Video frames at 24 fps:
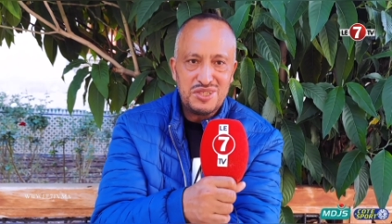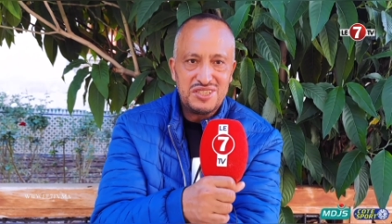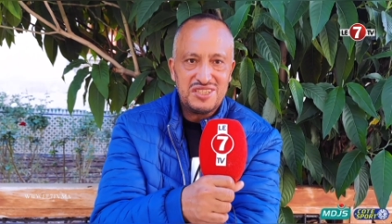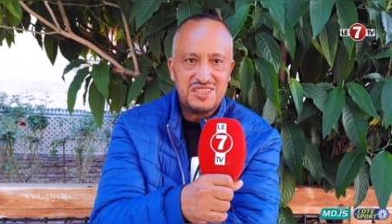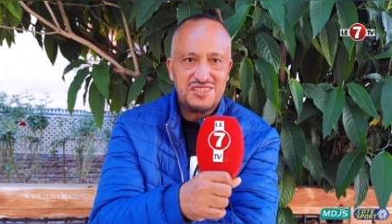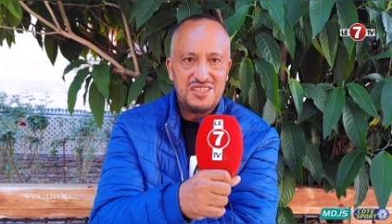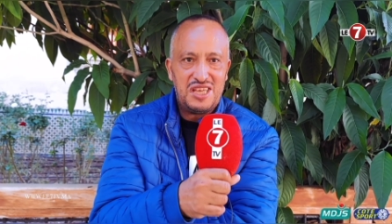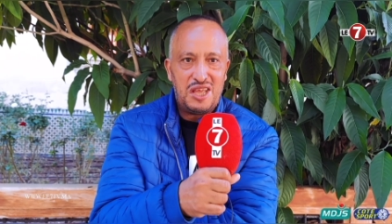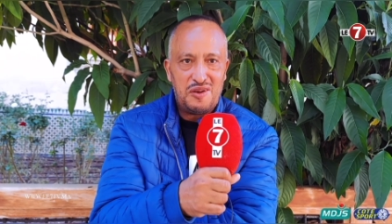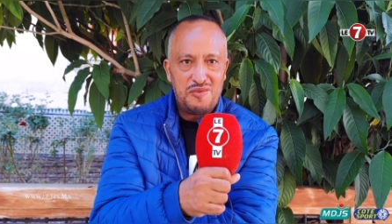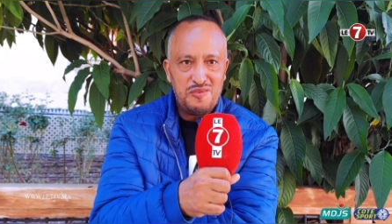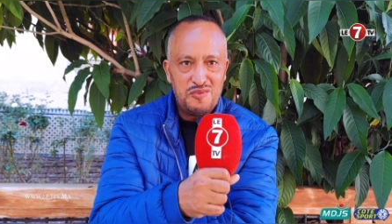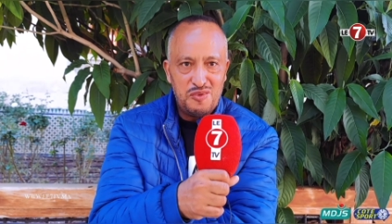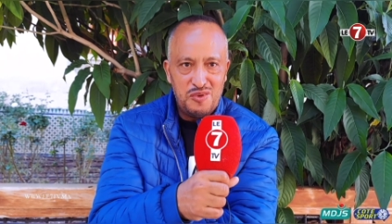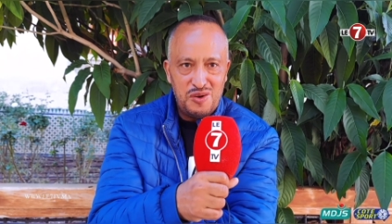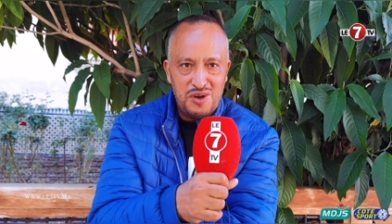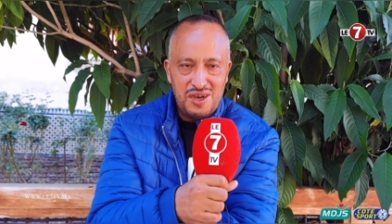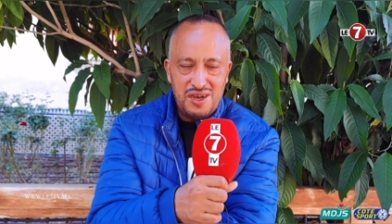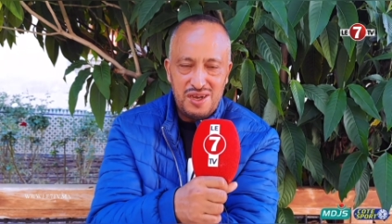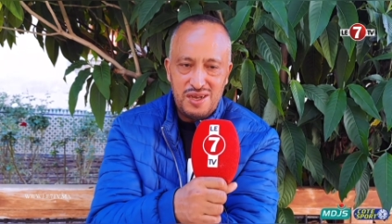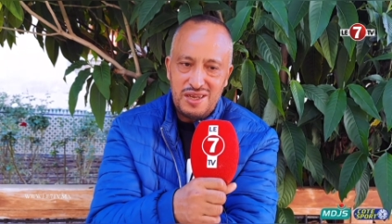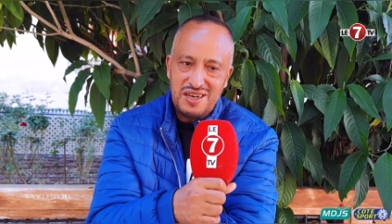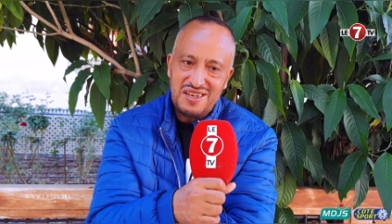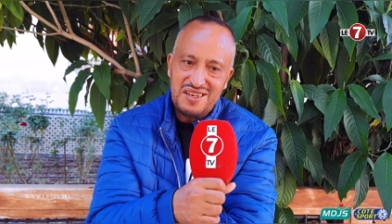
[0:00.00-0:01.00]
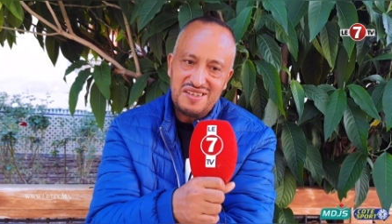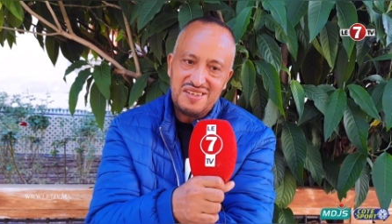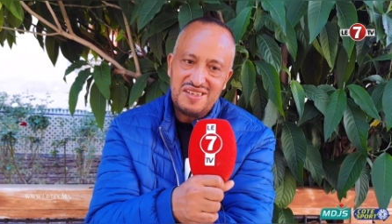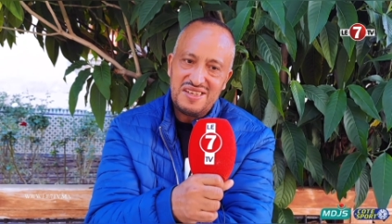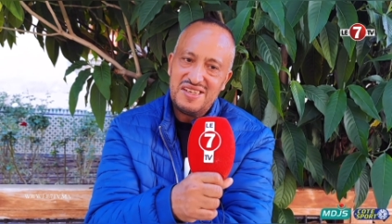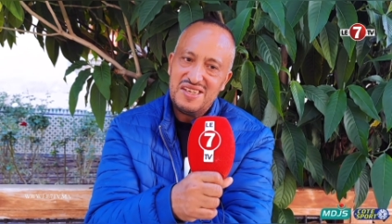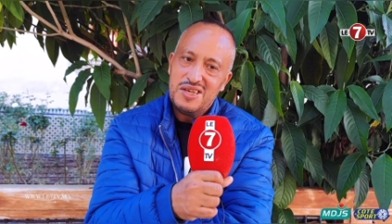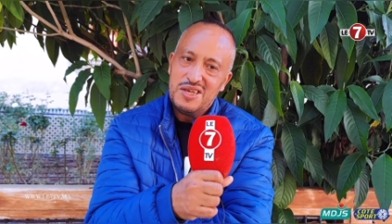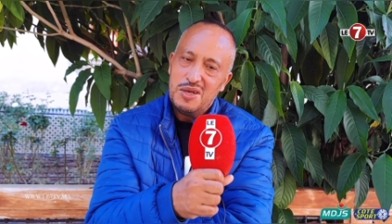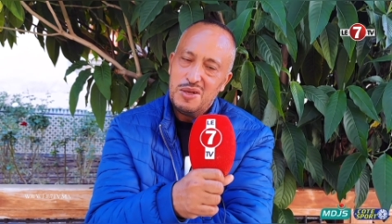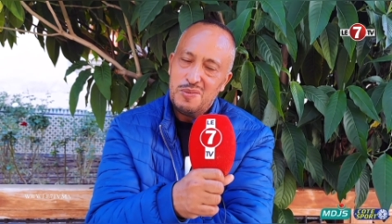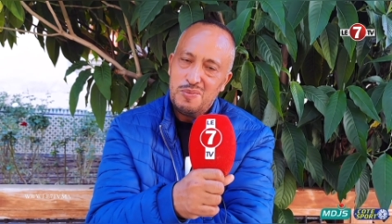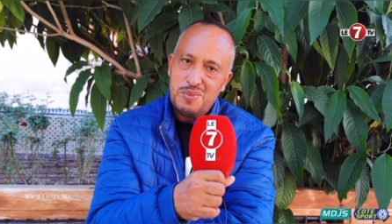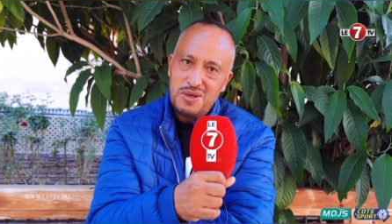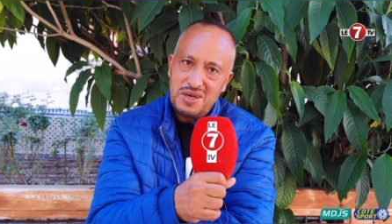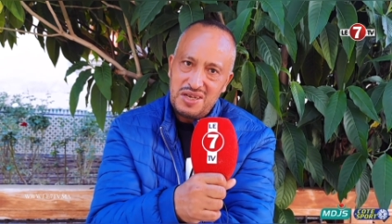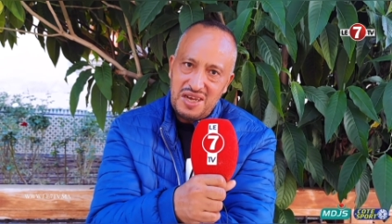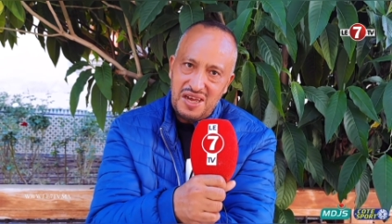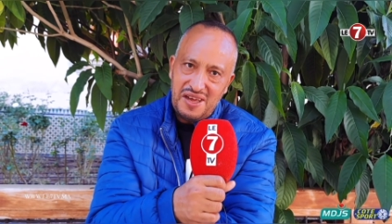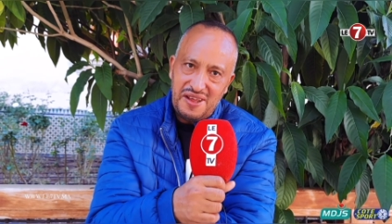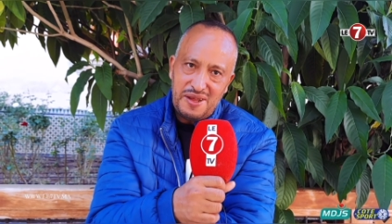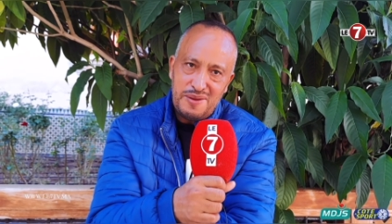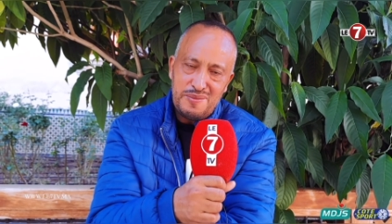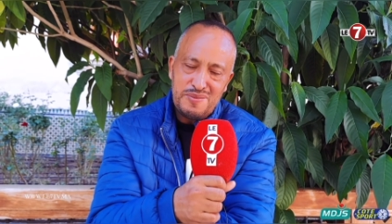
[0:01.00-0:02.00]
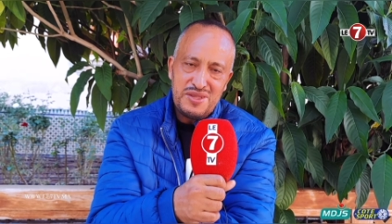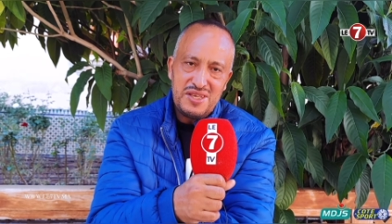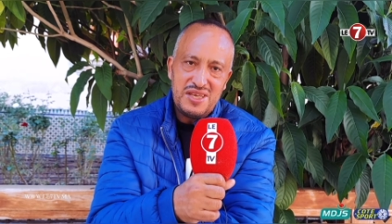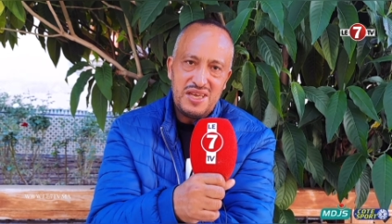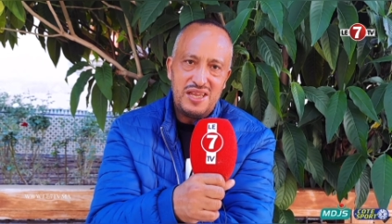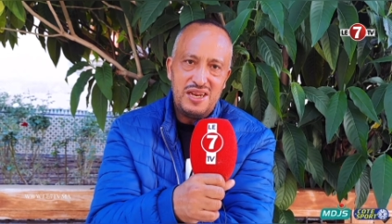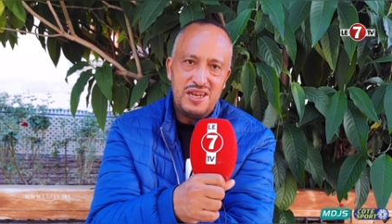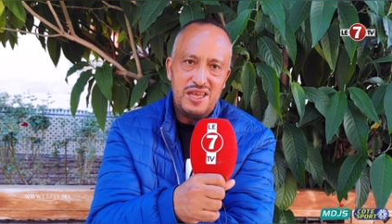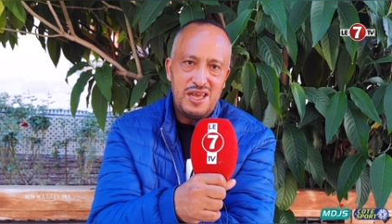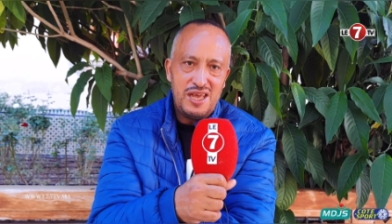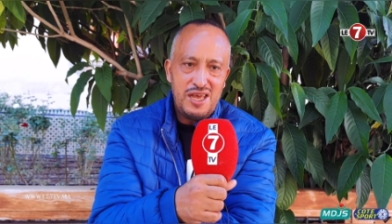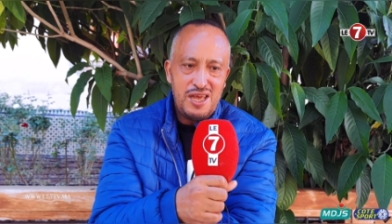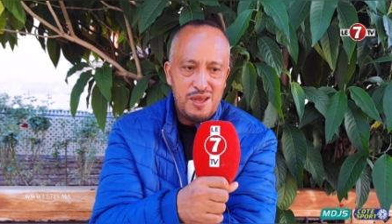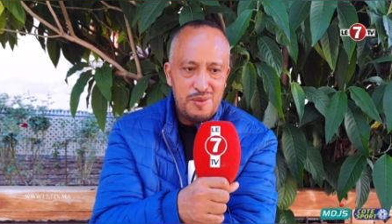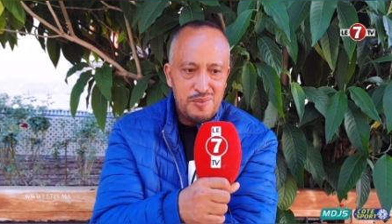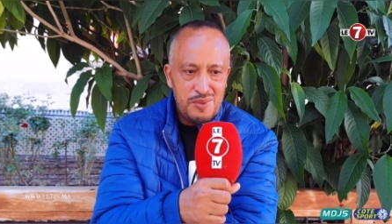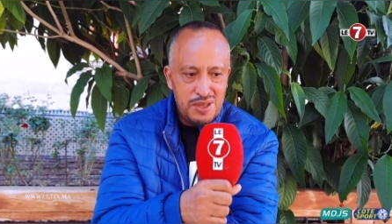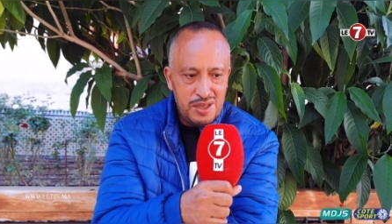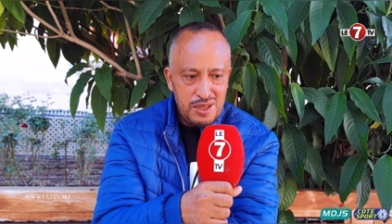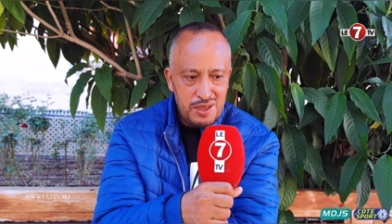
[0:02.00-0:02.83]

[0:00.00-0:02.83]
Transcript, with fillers: تتعرفوها بالكرم ديالها